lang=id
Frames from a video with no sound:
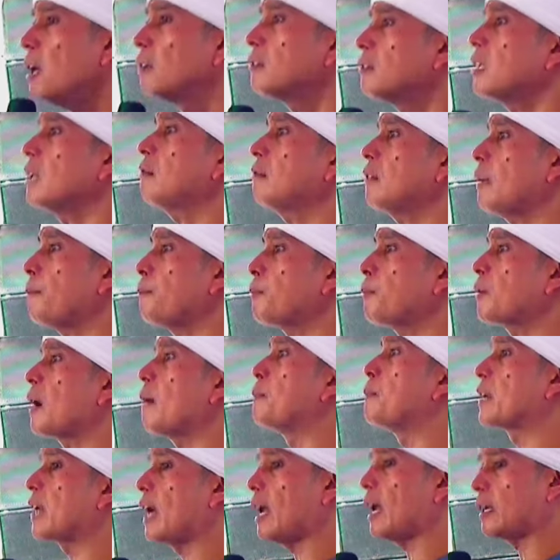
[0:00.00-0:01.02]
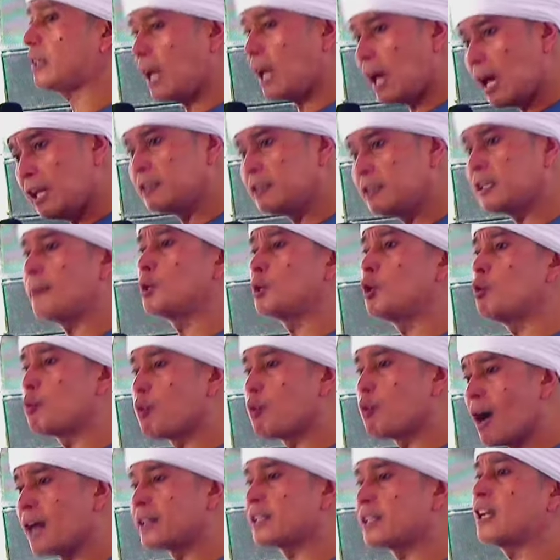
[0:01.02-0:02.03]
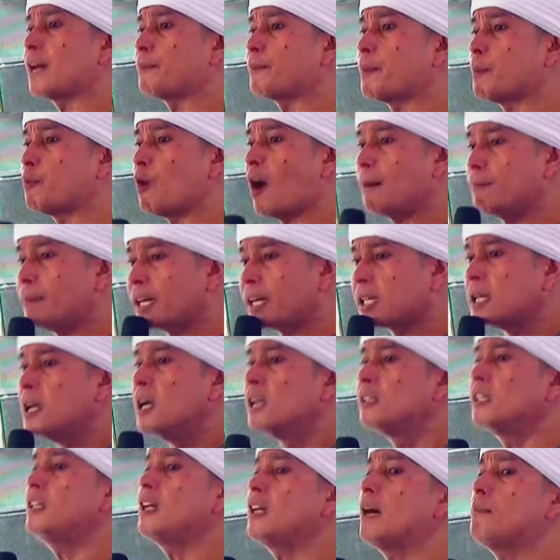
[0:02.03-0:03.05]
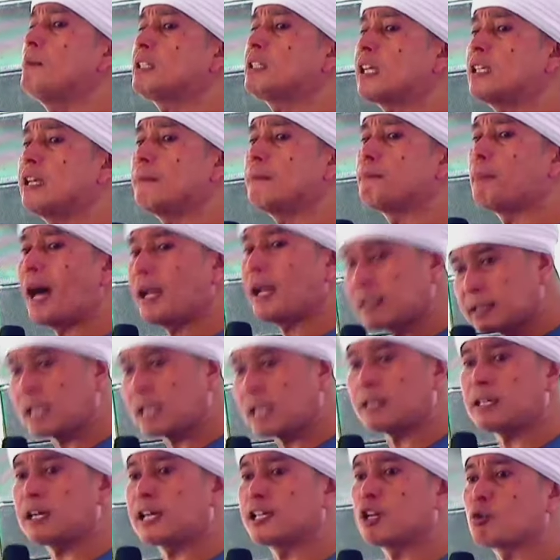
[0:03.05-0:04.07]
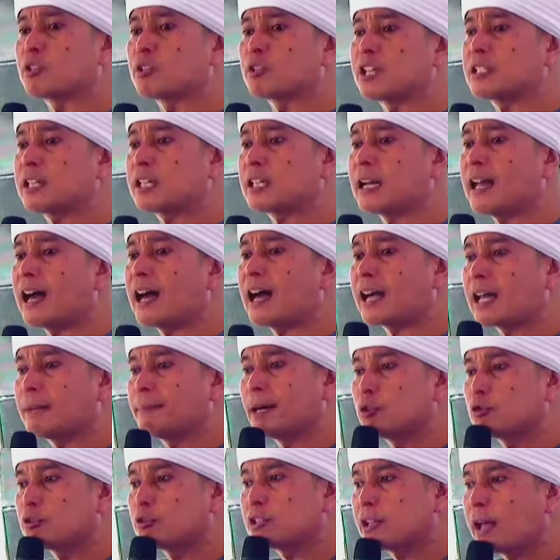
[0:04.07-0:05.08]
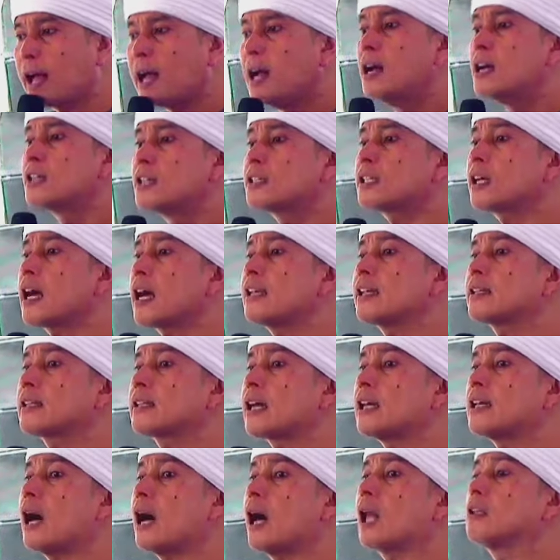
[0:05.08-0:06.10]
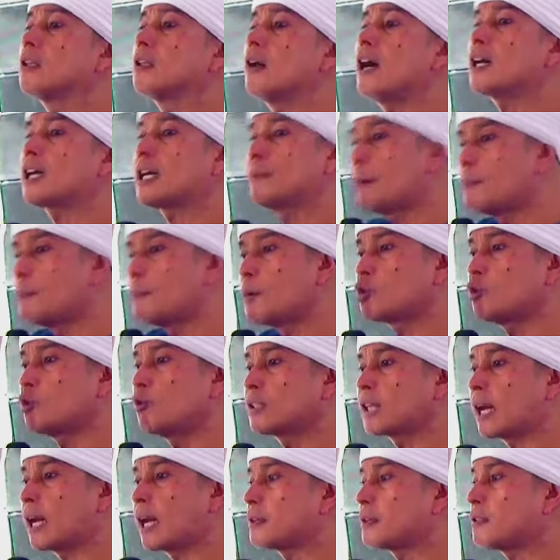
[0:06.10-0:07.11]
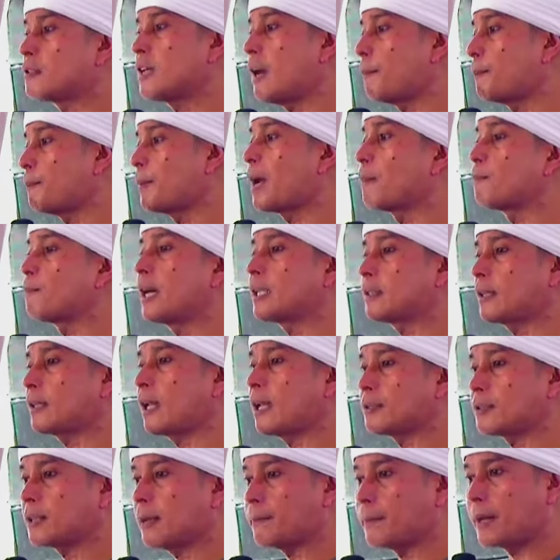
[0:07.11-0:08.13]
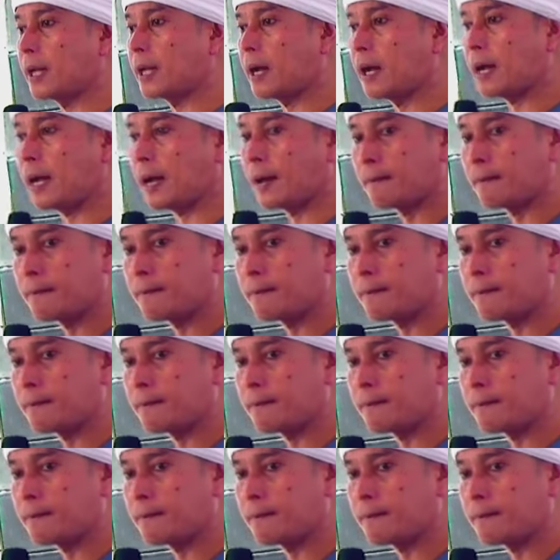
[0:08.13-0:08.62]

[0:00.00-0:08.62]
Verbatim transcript: tetap keberadaan dan nubuahnya Nabi Muhammad tidak bisa dibantah dengan logika dan akal manusia sekali-kali Allah akan memunculkan siapa yang batal siapa yang hak